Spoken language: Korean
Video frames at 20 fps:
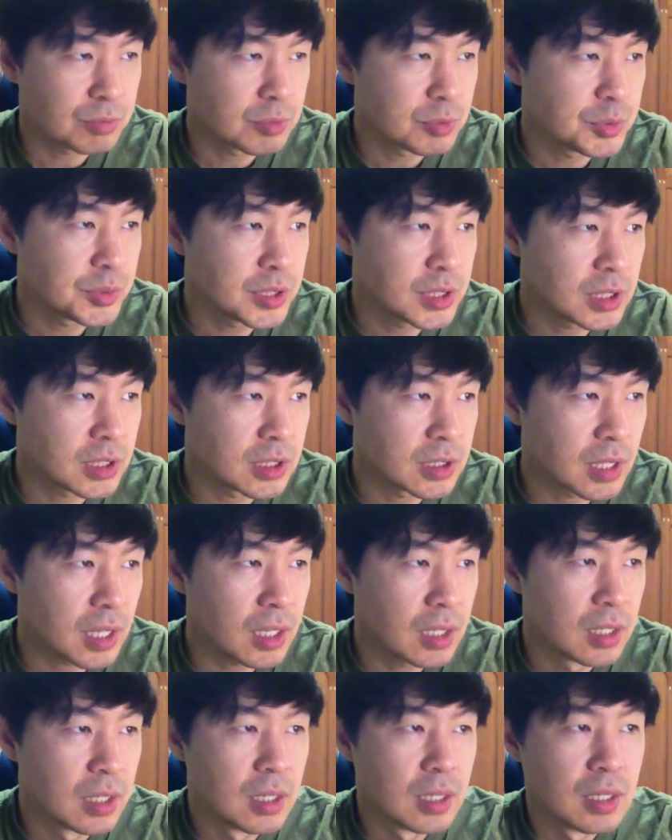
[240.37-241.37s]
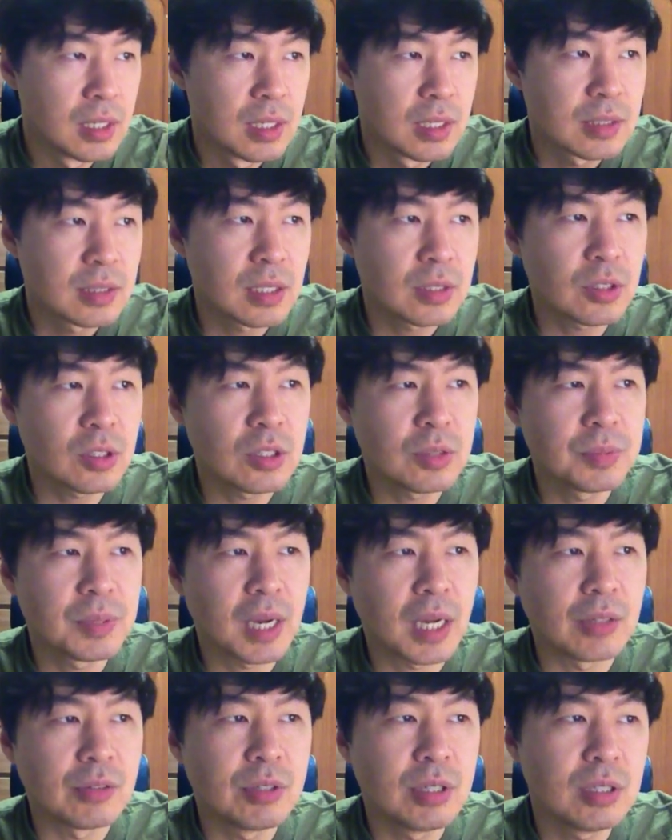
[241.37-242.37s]
부분들이 있는데 셋업이
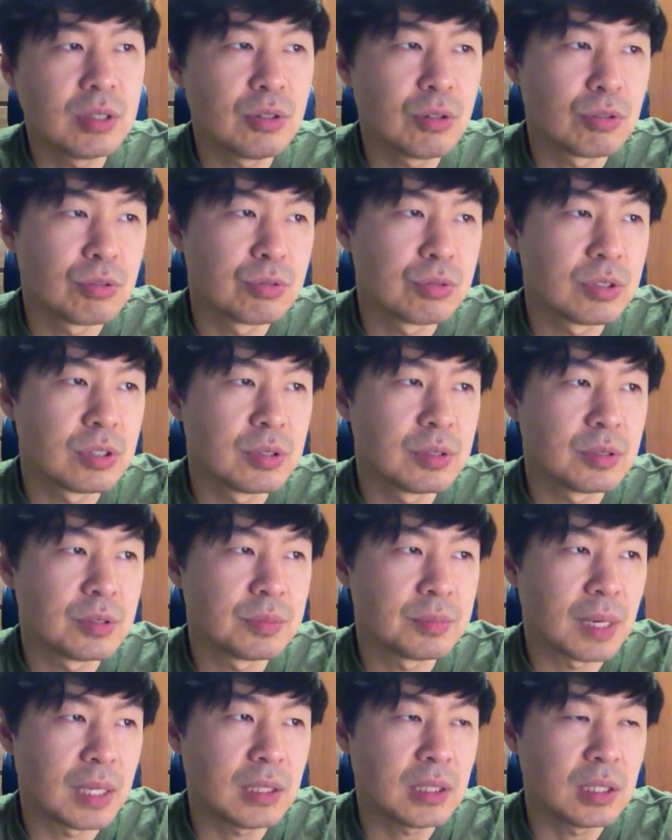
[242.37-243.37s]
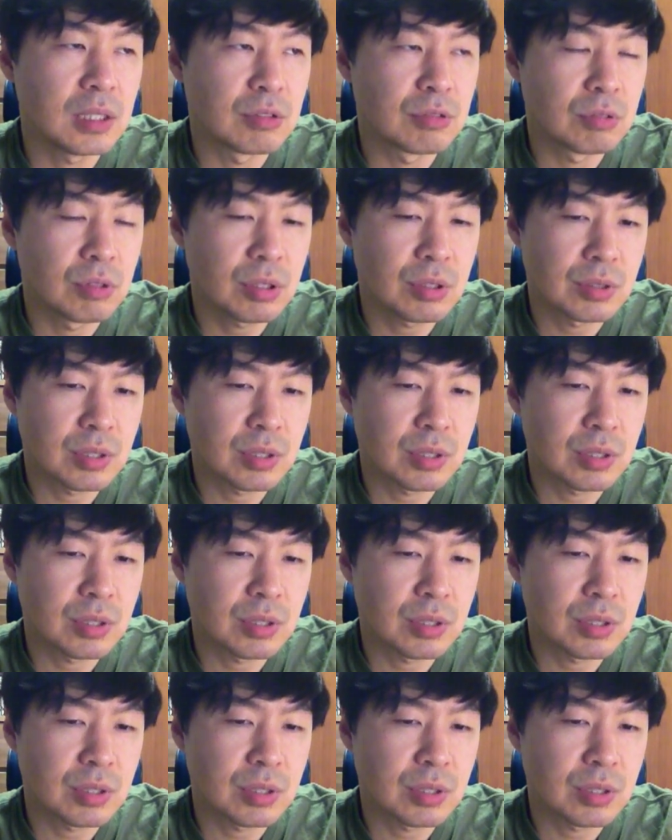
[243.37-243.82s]
안 되는 경우들이 많이 있고요.